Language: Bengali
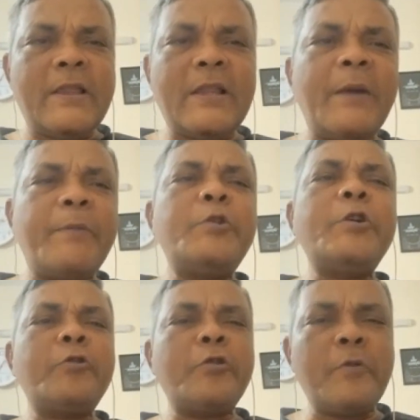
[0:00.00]
তার
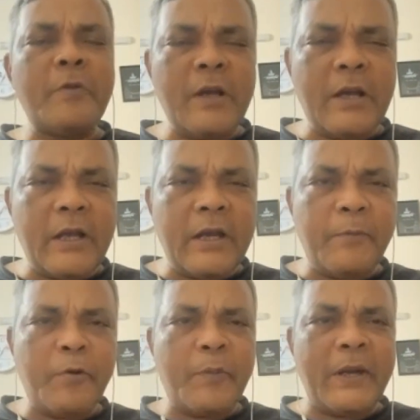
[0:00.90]
বিরুদ্ধে কোনো
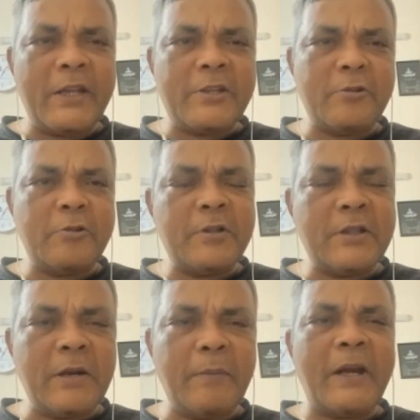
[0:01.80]
রিপোর্ট বেরিয়েছিল যে
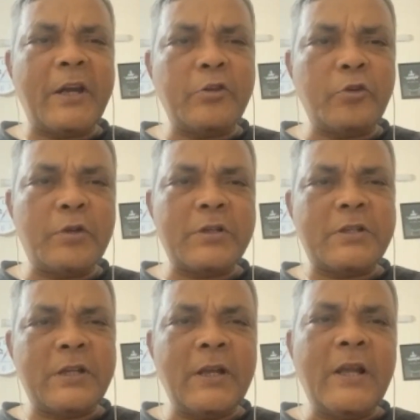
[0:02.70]
তিনি মার্কিন
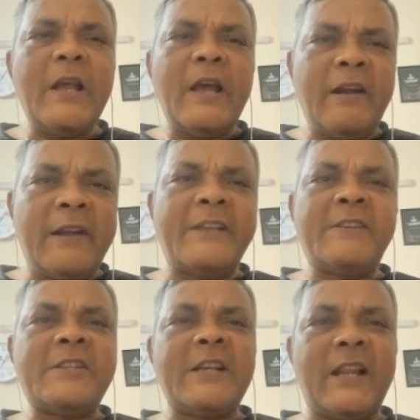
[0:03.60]
যুক্তরাষ্ট্রে
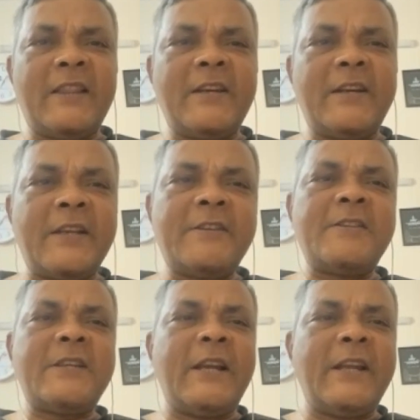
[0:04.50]
ট্যাক্সি চালাতেন
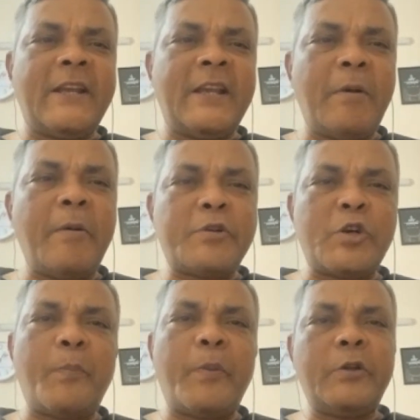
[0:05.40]
ট্যাক্সি চালিয়ে কিভাবে
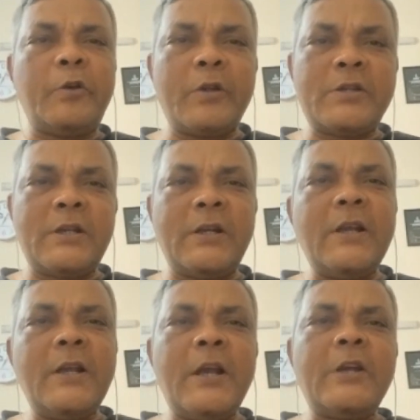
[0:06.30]
সম্পদ গড়েছেন
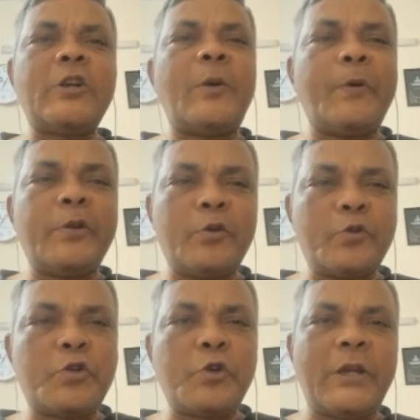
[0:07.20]
সম্পদের
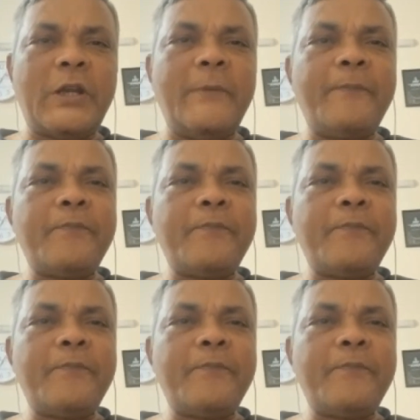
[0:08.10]
উৎস কি